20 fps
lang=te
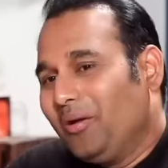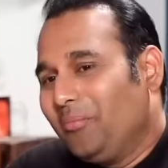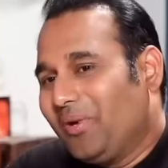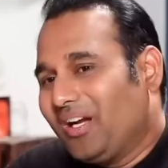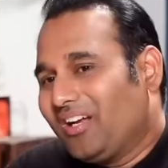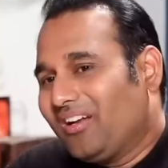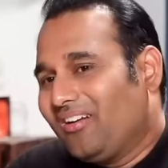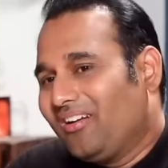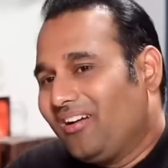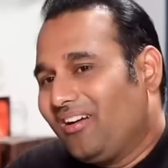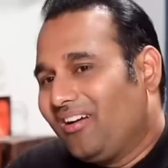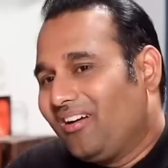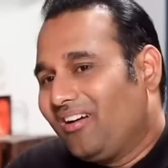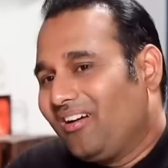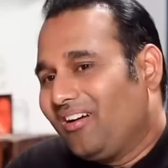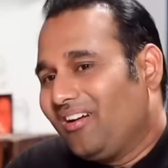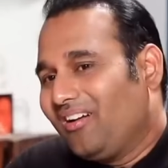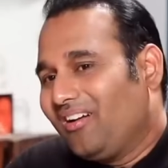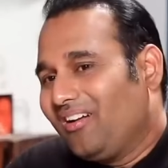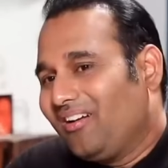బట్
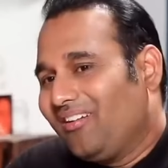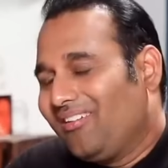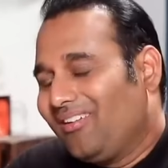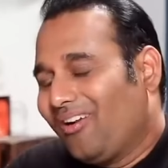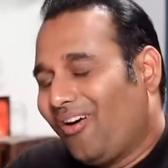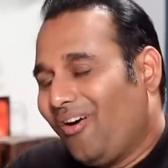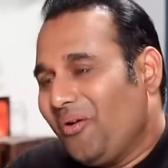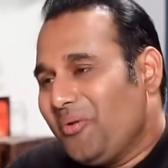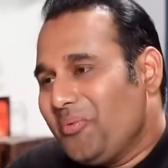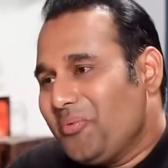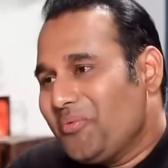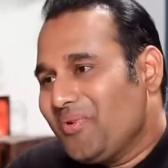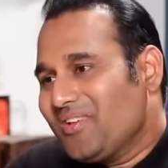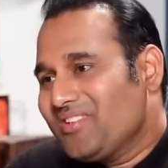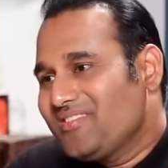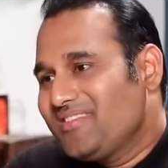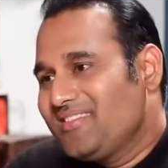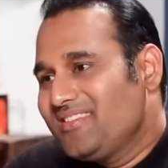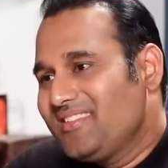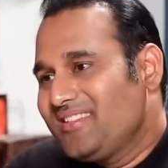నాన్
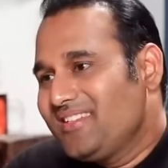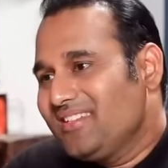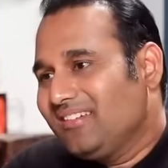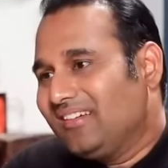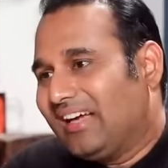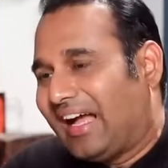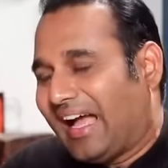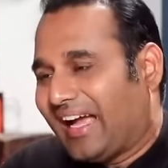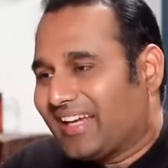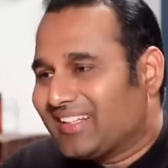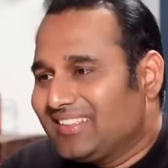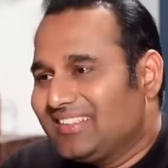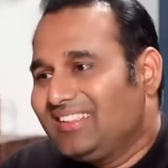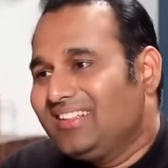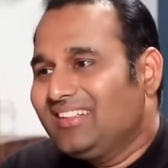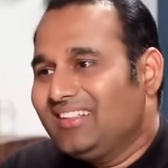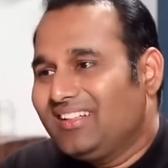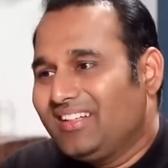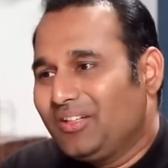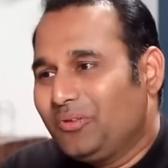వెజ్
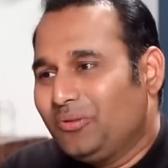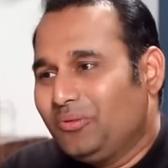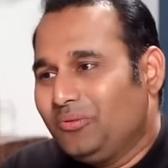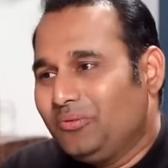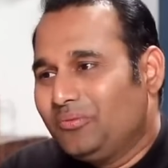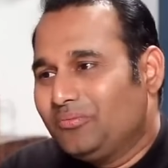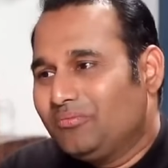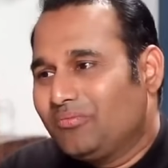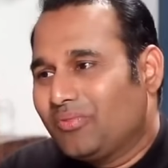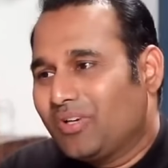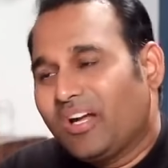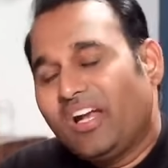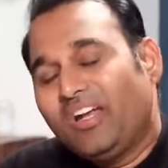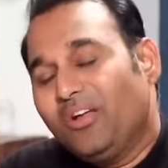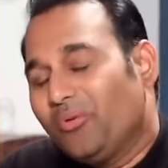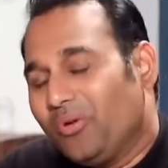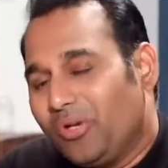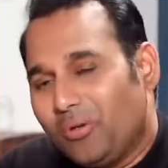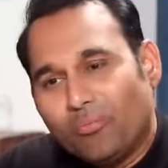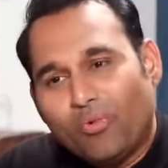యాక్చువల్గా నేను అంటే
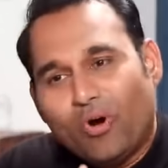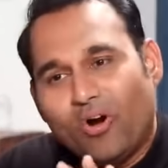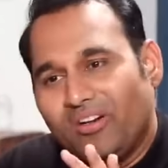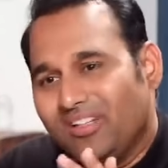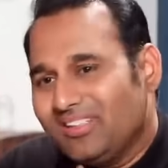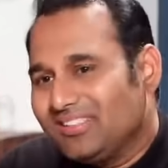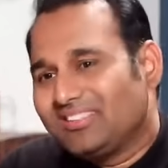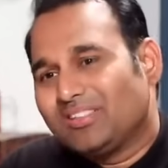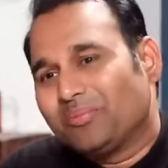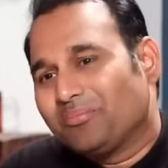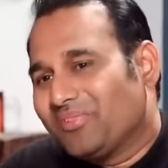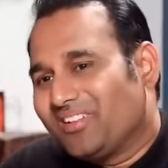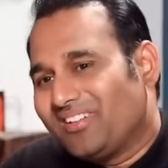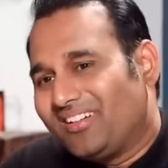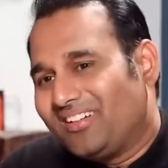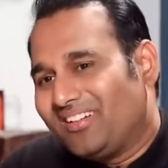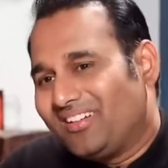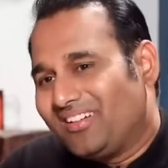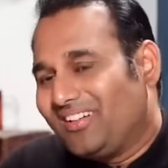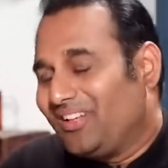కొన్ని బాడీస్
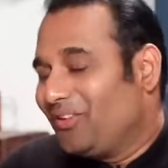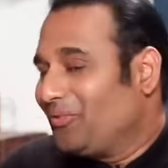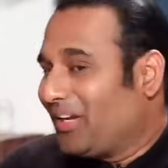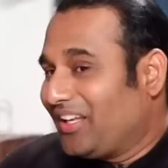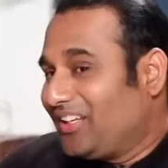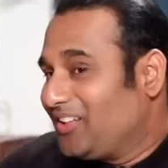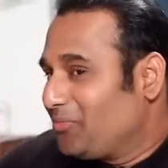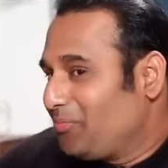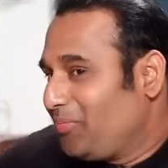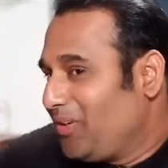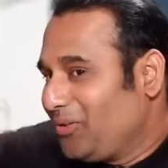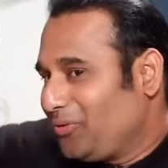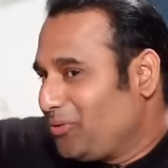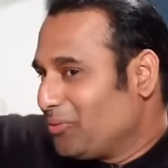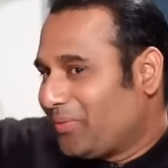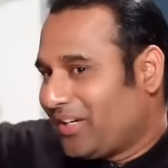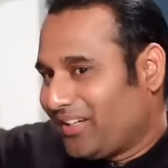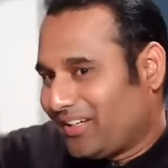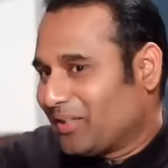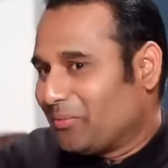చెప్తాయండి నేను ఐ స్పీక్ టు
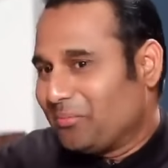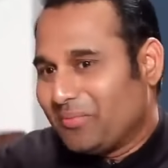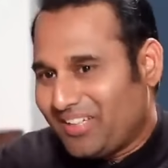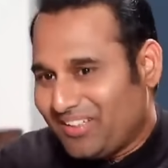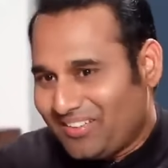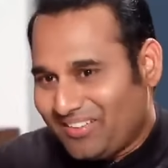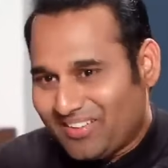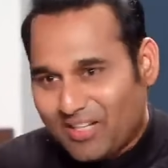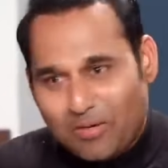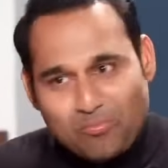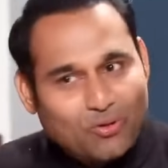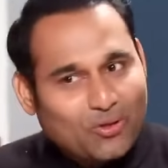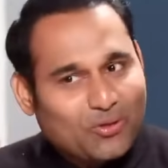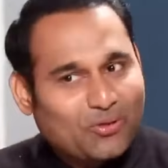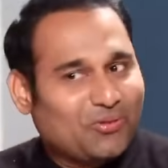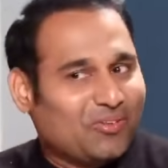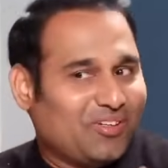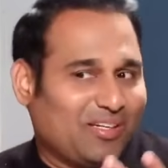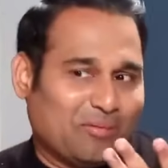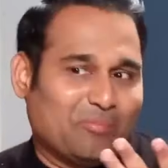మై టమ్మీ నా
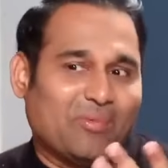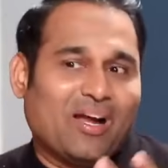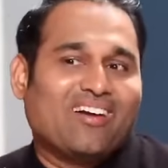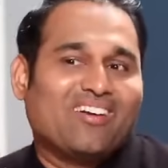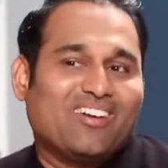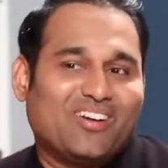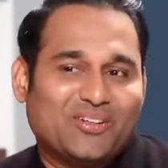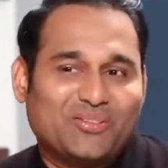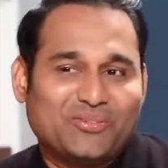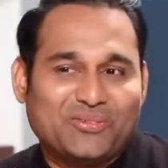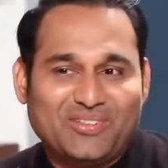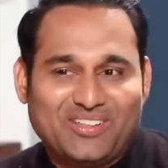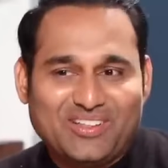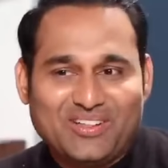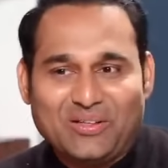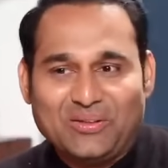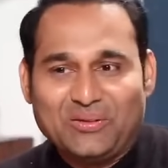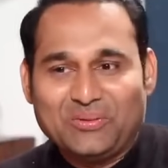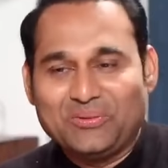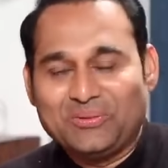పొట్టతో నేను
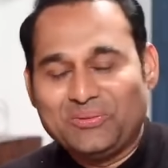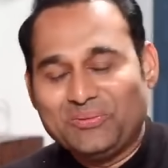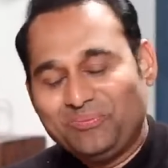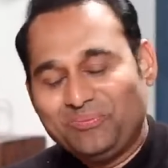మాట్లాడుతుంటాను రోజు